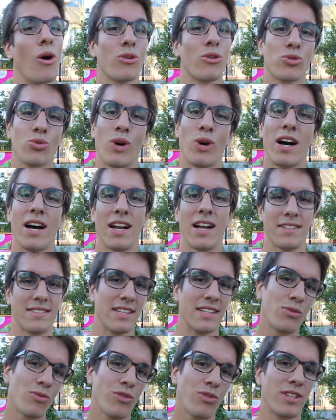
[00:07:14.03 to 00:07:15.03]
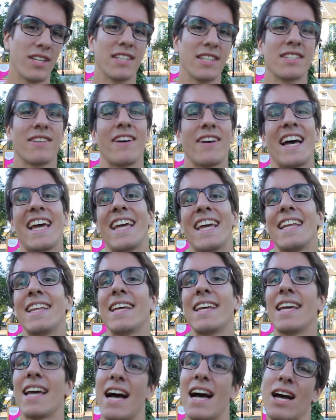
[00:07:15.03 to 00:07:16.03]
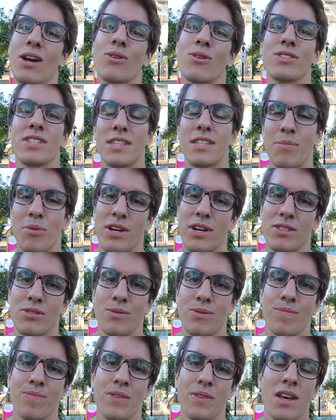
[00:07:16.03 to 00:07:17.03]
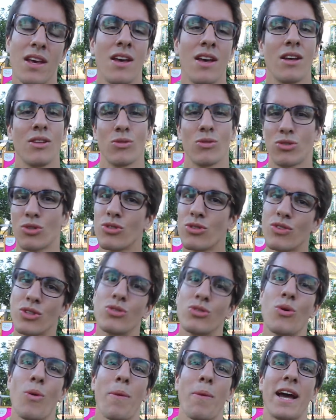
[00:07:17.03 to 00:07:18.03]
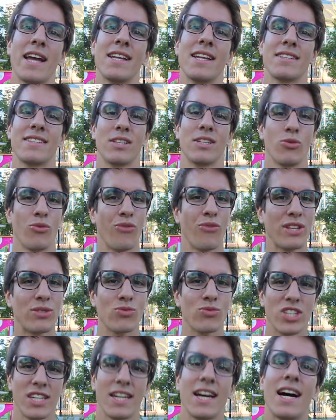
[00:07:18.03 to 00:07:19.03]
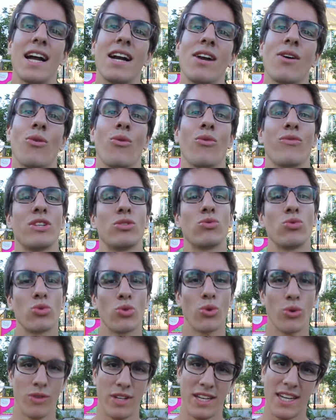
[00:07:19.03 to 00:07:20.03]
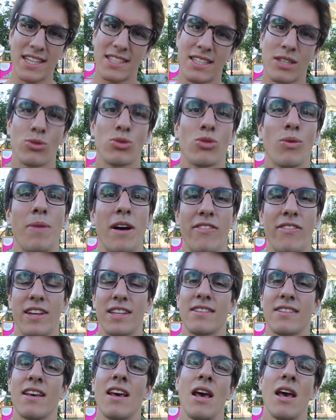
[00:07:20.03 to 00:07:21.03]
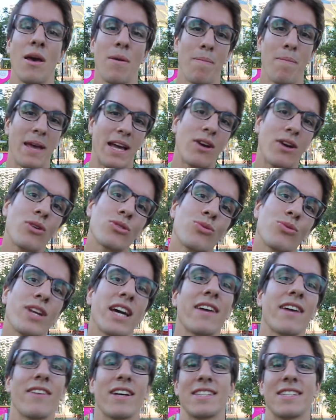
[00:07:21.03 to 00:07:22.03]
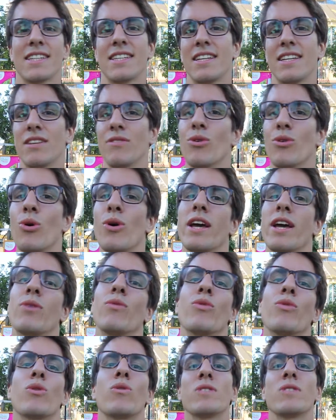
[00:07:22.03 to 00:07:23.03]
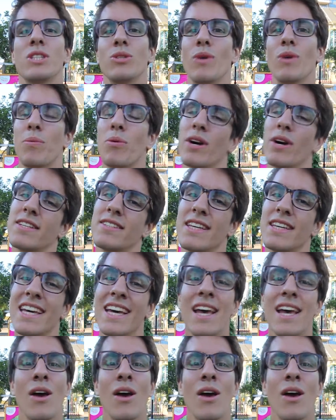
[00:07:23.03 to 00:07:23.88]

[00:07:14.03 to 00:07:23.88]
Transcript: en soi, cette nouveauté, ça va aider à relancer ta progression. Donc ce que je veux que tu comprennes, c'est que de façon générale, on vise toujours une exécution parfaite. Mais quand on arrive à un certain niveau et qu'on veut continuer à progresser,